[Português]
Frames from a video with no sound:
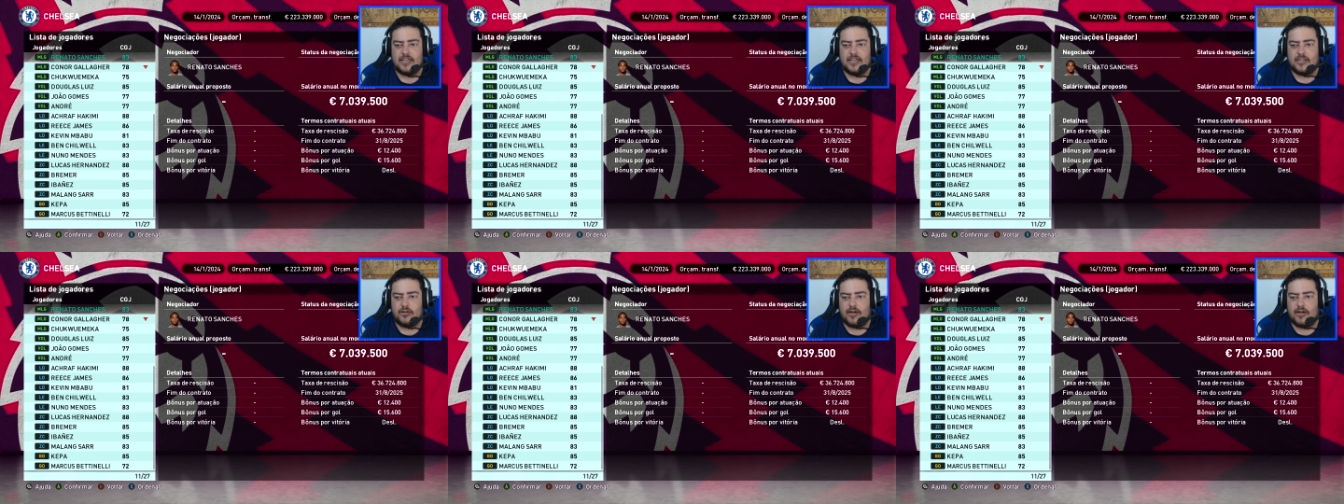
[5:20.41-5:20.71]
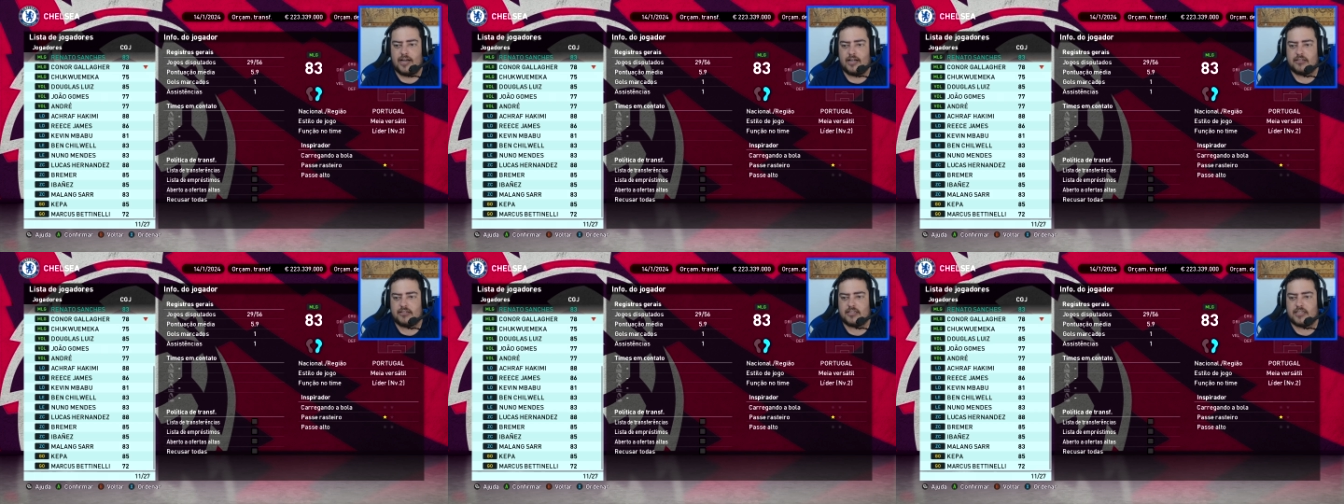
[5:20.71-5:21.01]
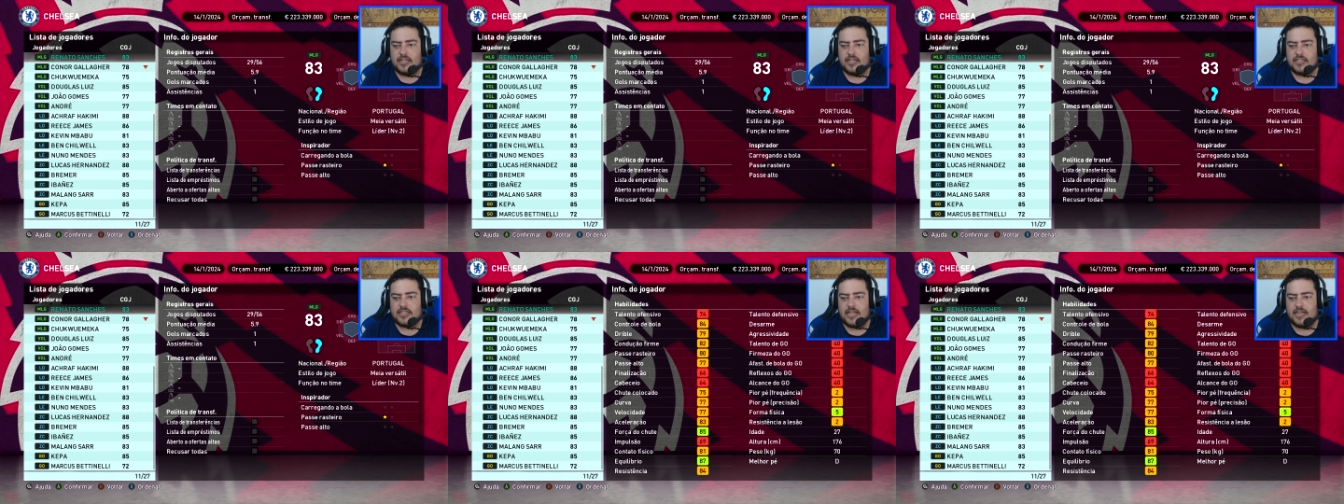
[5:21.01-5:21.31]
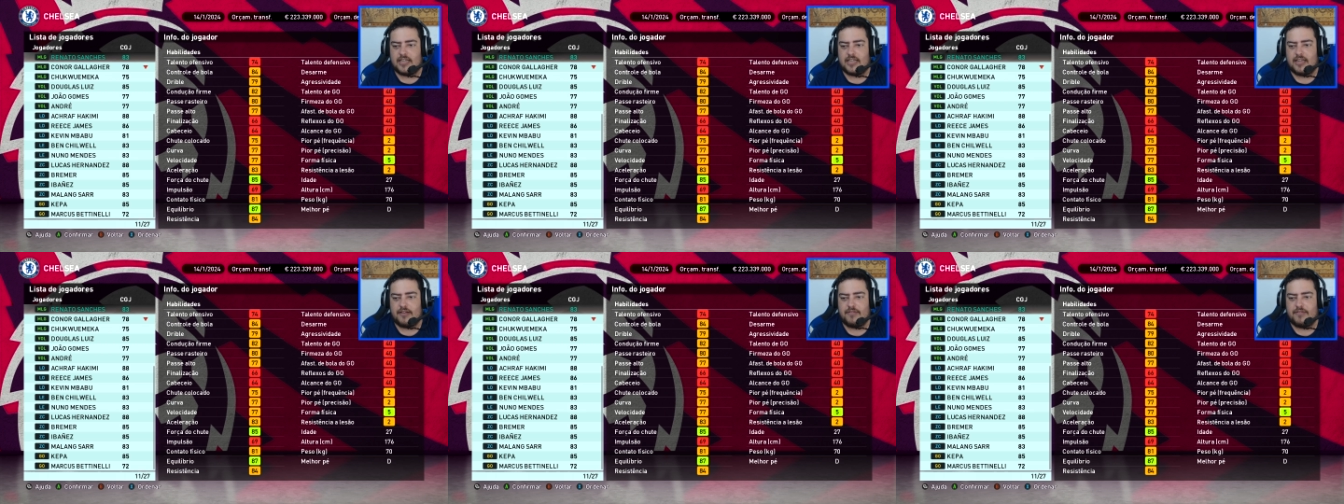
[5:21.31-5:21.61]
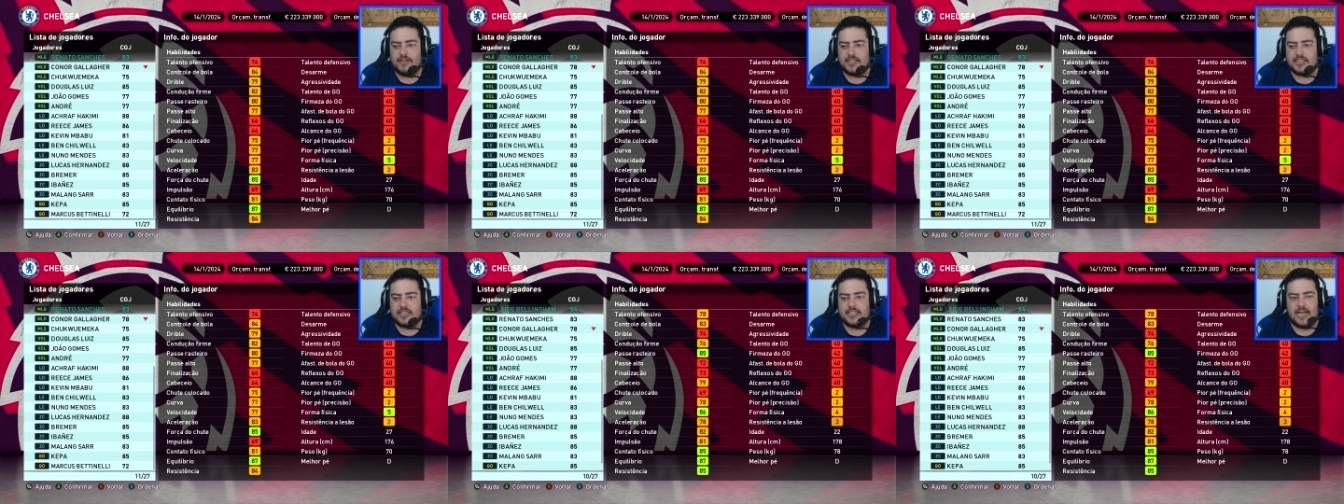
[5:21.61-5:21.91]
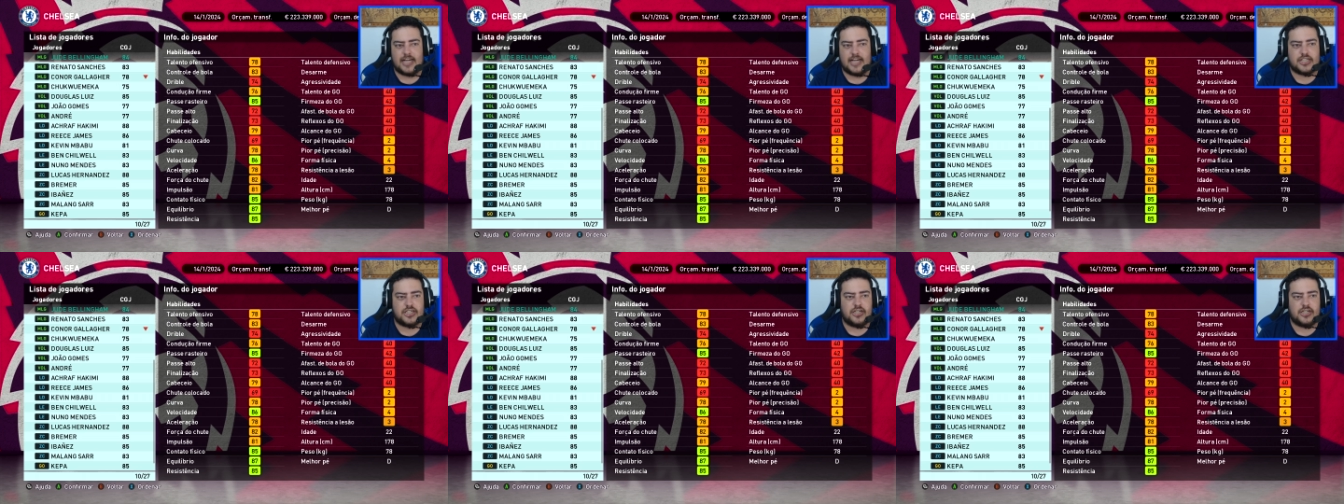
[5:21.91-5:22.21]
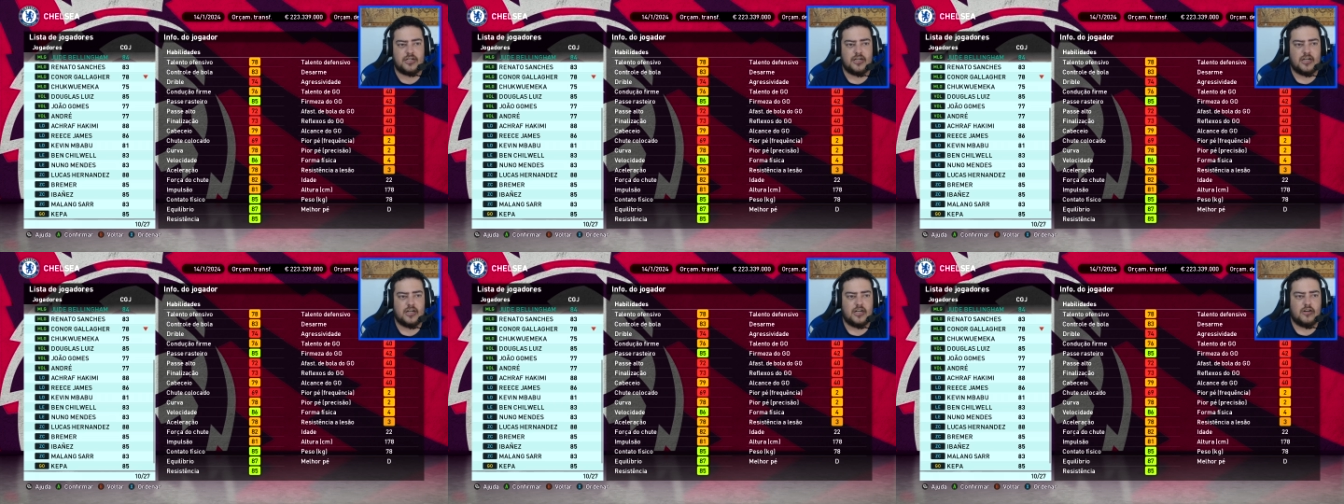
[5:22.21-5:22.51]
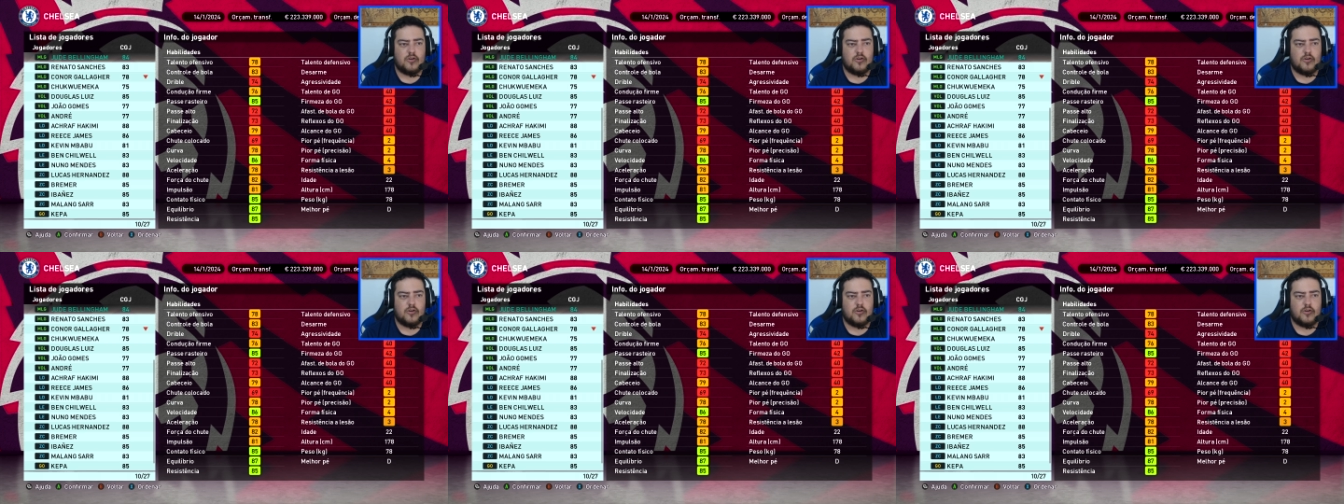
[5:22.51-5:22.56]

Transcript: Tem o Renato Santos ali que tem 27,